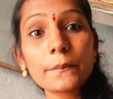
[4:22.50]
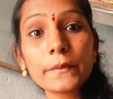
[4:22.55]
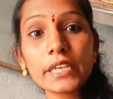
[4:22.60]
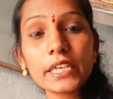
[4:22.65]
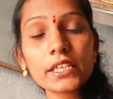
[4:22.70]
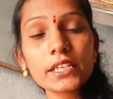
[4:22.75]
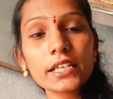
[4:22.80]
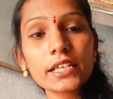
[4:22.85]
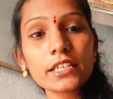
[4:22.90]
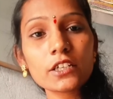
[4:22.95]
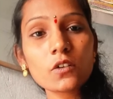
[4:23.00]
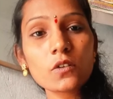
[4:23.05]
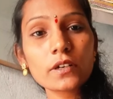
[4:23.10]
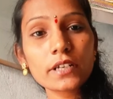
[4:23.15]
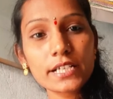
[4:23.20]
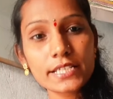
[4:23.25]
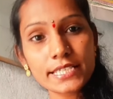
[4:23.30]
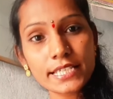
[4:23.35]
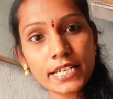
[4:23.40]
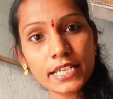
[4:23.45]
మీరు కనుక
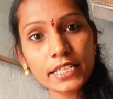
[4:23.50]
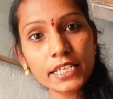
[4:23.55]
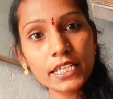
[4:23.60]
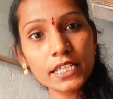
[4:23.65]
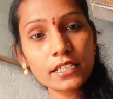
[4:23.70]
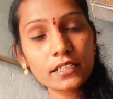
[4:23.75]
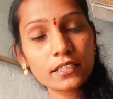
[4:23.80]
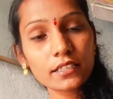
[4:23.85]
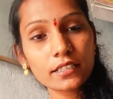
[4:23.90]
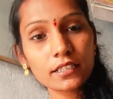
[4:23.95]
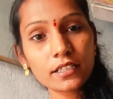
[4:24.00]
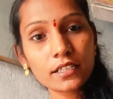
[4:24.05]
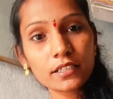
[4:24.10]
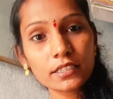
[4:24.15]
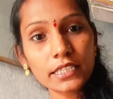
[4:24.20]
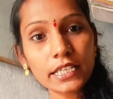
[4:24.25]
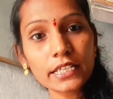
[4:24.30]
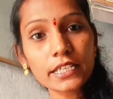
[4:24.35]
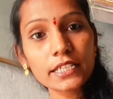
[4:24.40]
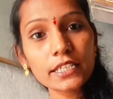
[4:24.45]
ఒక్కసారి
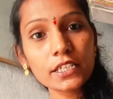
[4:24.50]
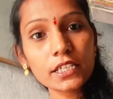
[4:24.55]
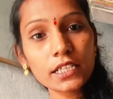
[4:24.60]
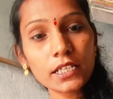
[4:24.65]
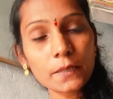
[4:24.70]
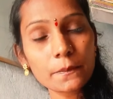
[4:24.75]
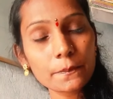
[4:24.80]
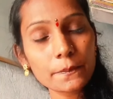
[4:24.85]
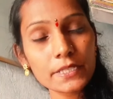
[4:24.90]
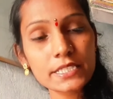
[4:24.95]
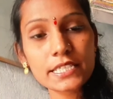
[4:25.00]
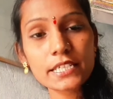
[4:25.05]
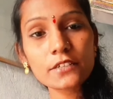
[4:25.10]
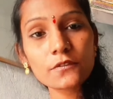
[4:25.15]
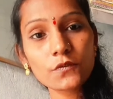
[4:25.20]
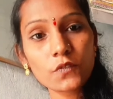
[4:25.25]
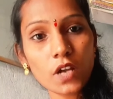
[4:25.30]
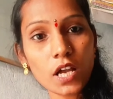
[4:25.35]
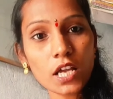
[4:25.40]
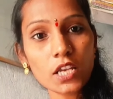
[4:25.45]
తనని
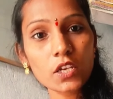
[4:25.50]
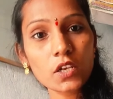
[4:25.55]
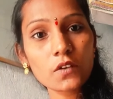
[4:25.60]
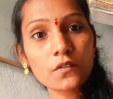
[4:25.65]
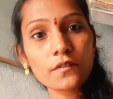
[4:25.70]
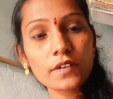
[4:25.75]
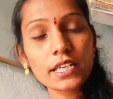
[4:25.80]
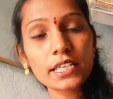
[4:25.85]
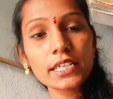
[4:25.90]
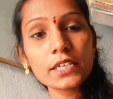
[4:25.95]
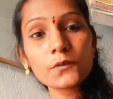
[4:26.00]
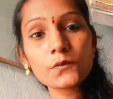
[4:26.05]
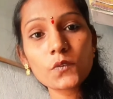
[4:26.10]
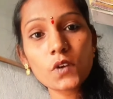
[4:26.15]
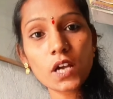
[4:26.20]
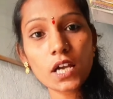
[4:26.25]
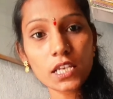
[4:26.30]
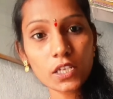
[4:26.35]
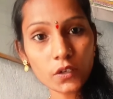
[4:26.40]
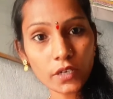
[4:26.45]
కంపల్సరీ ఫాలో అవ్వాలి
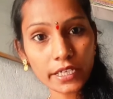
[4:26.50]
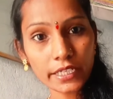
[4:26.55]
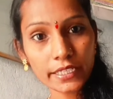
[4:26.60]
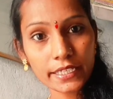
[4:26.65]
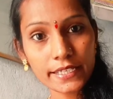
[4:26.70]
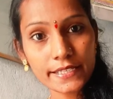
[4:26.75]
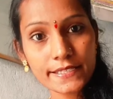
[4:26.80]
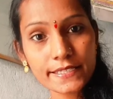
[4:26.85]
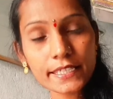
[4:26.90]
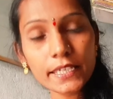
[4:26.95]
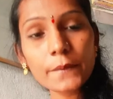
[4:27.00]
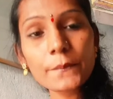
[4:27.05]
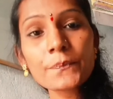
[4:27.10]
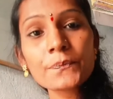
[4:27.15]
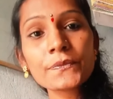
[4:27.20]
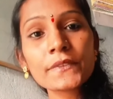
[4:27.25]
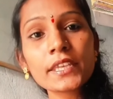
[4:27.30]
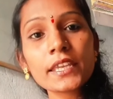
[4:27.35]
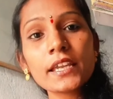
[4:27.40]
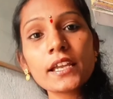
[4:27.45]
ఫాలో అయ్యేసి
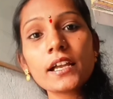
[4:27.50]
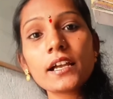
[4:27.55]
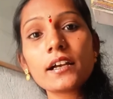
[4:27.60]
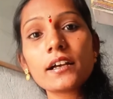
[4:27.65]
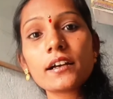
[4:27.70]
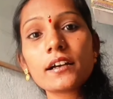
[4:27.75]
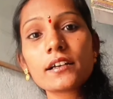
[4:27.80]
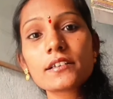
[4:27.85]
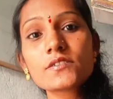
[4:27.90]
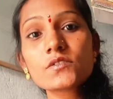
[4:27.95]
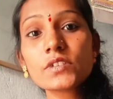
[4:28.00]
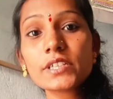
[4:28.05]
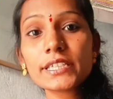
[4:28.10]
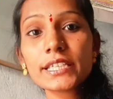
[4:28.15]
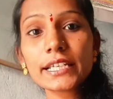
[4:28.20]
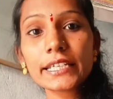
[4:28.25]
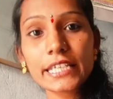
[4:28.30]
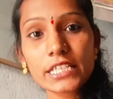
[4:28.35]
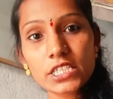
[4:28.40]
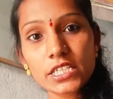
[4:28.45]

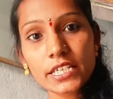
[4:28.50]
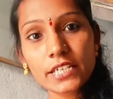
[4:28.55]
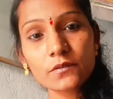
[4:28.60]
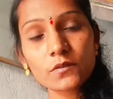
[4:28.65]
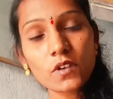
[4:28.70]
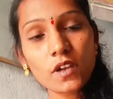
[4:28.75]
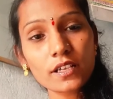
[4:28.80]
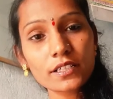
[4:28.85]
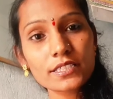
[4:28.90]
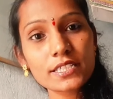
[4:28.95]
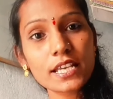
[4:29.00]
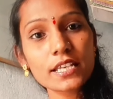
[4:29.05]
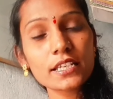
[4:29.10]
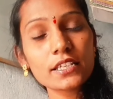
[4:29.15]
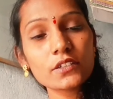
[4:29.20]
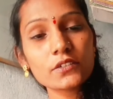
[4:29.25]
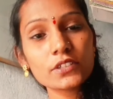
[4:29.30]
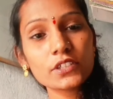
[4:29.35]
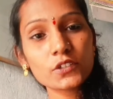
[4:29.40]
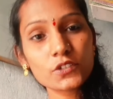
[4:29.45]
సునీత కిచెన్ అండ్ బ్లాగ్
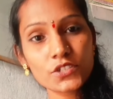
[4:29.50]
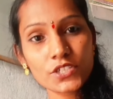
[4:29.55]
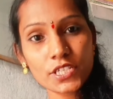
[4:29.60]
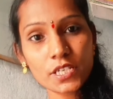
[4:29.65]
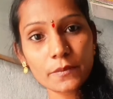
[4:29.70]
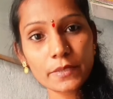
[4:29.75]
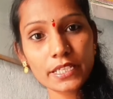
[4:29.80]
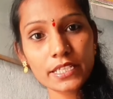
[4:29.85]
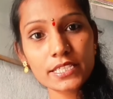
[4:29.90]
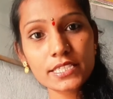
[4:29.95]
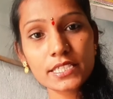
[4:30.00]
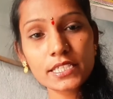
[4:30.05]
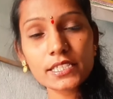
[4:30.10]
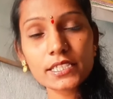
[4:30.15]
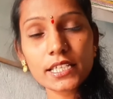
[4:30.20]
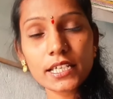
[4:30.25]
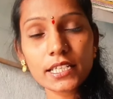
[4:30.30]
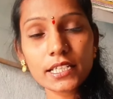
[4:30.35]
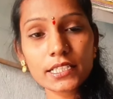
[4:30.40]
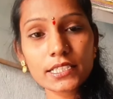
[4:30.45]
ఛానల్ నుండి వచ్చినాం అనేసి
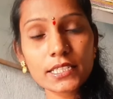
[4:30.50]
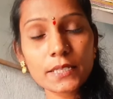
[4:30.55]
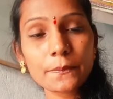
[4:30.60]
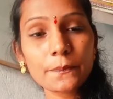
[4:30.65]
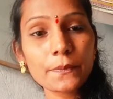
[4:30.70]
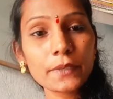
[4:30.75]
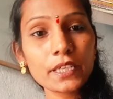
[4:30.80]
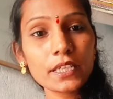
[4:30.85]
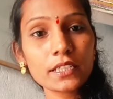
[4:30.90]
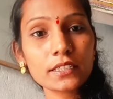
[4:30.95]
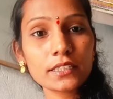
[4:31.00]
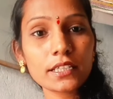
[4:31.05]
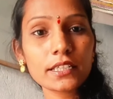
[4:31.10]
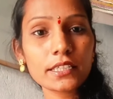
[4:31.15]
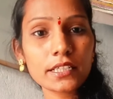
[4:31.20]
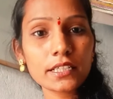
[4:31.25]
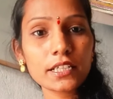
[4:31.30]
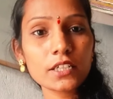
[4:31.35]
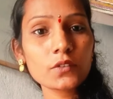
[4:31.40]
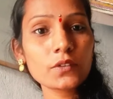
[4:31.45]
తనకు చెప్పి తన
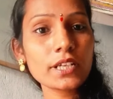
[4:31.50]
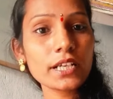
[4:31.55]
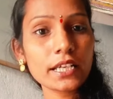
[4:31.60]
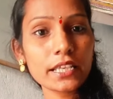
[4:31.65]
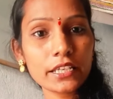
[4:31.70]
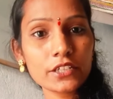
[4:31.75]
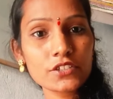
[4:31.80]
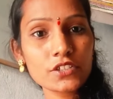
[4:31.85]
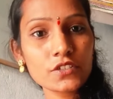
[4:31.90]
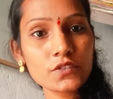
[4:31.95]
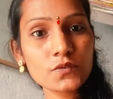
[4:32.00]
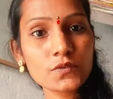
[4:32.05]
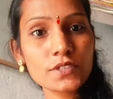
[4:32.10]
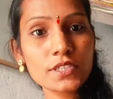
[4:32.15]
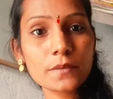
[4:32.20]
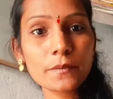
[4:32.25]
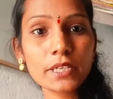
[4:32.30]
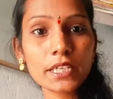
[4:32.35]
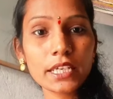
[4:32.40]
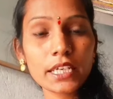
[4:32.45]
దగ్గర ఉన్న కలెక్షన్
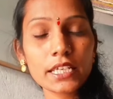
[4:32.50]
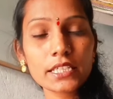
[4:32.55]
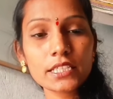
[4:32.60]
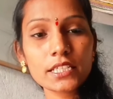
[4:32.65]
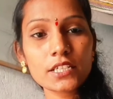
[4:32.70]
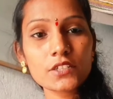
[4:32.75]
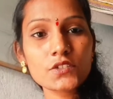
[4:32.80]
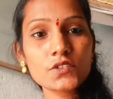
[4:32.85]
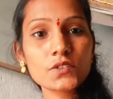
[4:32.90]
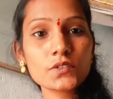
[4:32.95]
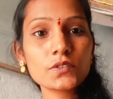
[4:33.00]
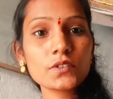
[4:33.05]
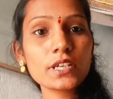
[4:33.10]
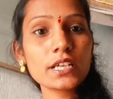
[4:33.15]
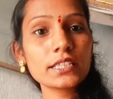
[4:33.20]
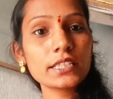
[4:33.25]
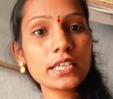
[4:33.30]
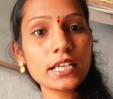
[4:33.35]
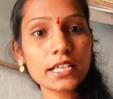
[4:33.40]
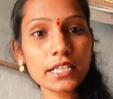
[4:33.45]
చూసి మీకు ఏది నచ్చుతుందో
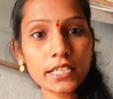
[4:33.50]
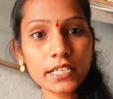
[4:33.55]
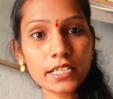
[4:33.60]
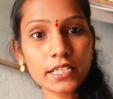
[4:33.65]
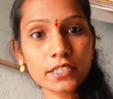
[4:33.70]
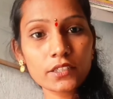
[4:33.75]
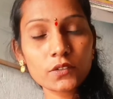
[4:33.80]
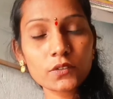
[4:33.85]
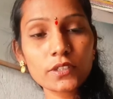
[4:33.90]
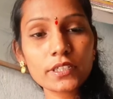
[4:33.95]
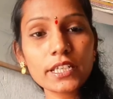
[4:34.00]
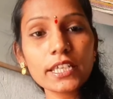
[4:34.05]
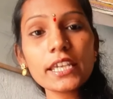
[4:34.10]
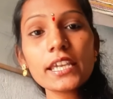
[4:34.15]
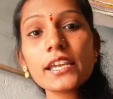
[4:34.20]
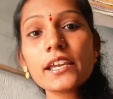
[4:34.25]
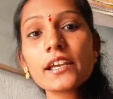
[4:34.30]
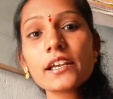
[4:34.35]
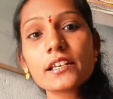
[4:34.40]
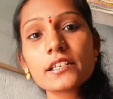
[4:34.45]
అది అడిగారనుకోండి
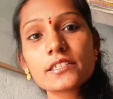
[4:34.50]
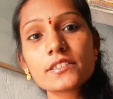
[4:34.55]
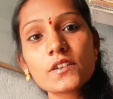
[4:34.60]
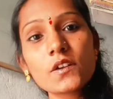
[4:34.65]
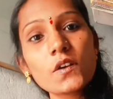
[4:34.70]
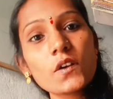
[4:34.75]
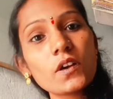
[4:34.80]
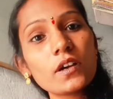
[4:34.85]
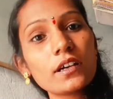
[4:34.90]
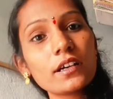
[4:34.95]
సో